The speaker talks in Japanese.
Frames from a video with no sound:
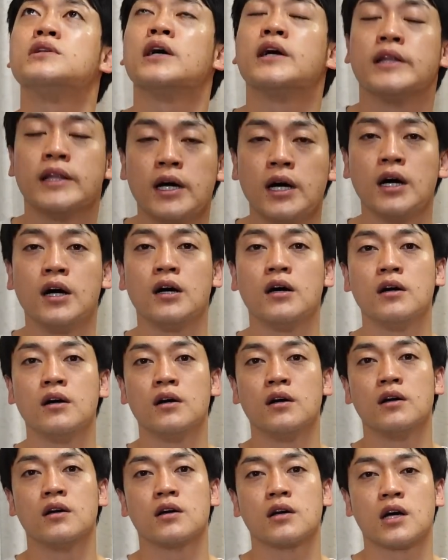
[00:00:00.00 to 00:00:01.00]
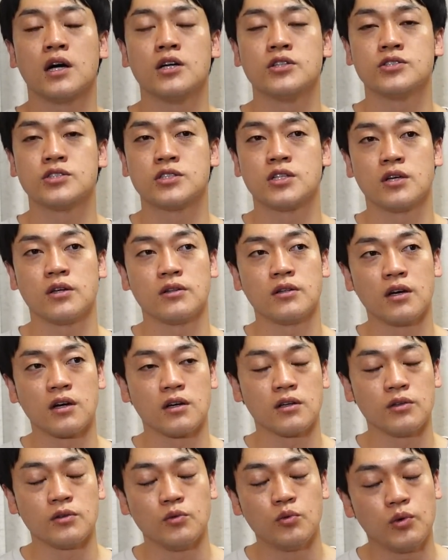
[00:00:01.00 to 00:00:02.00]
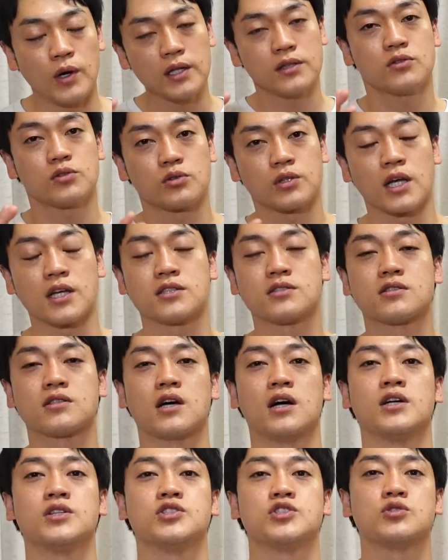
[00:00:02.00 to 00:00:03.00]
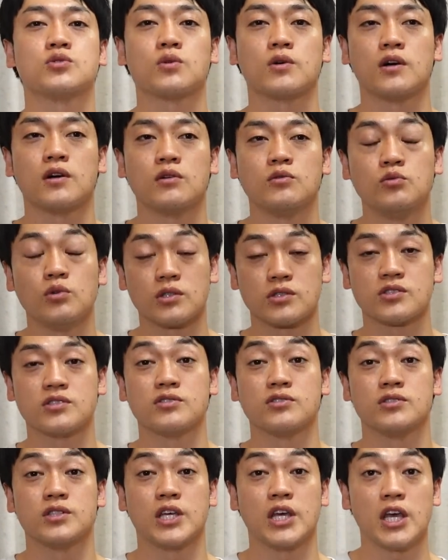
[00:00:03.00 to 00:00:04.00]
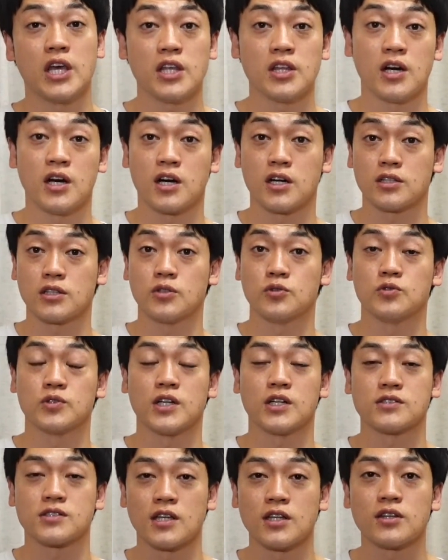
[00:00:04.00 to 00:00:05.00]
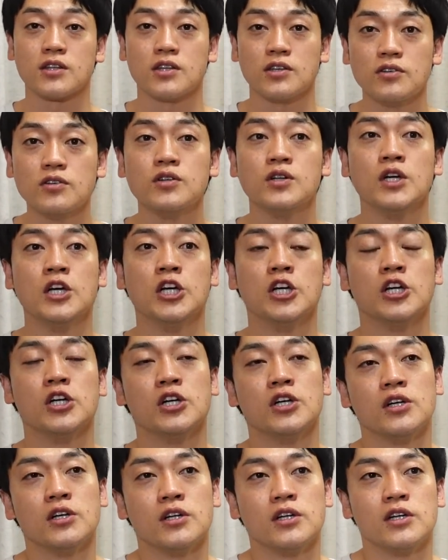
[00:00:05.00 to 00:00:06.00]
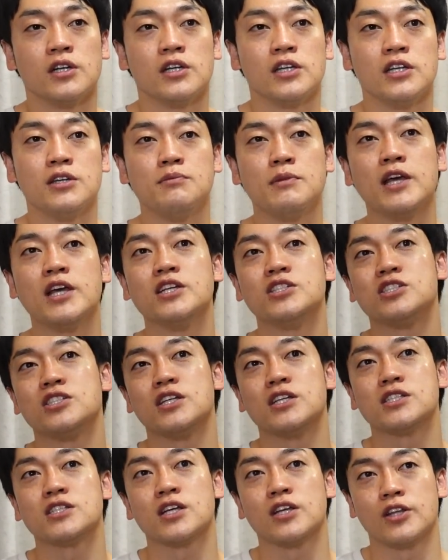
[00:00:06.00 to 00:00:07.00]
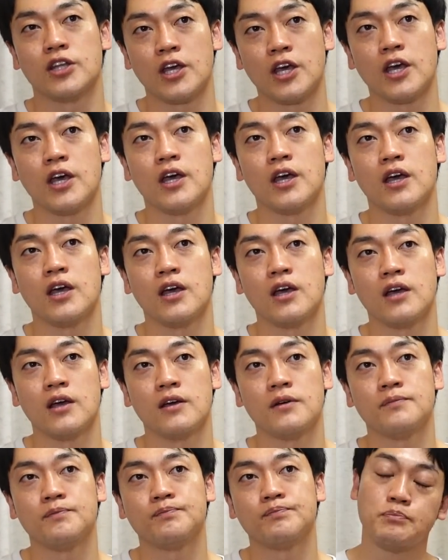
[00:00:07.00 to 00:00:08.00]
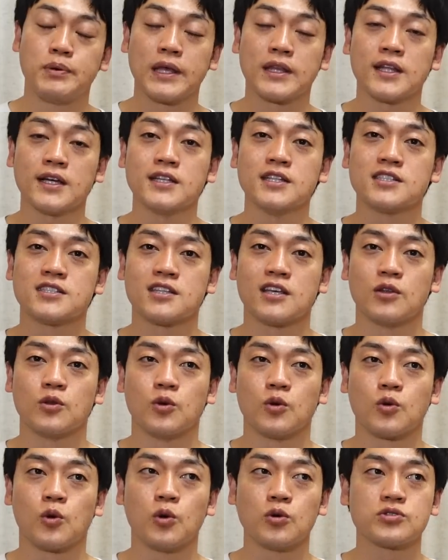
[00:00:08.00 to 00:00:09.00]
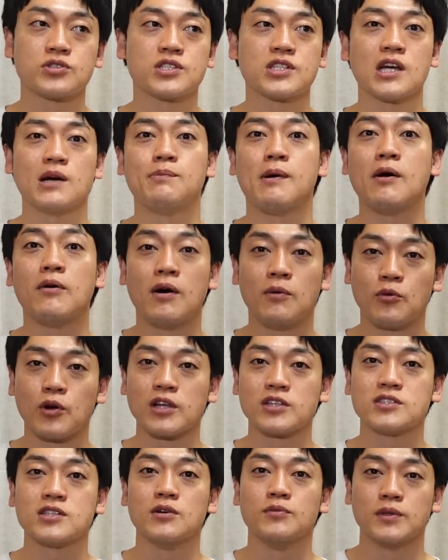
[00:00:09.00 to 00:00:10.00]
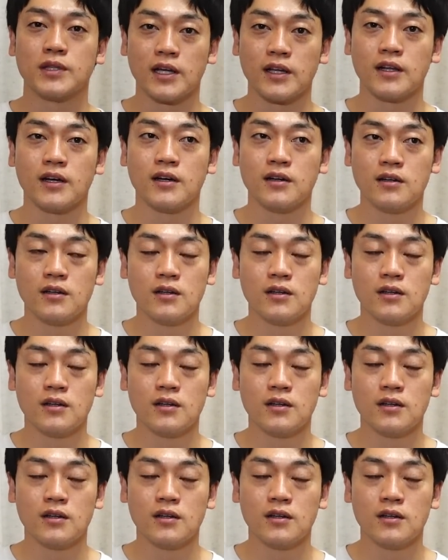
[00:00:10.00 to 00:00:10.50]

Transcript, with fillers: たいな感じでなんかねうわっと立つ感じとかがうわすげえな博多のお客さんっていうイメージでしたねベタですけどこっちがパワーもらっちゃうみたいな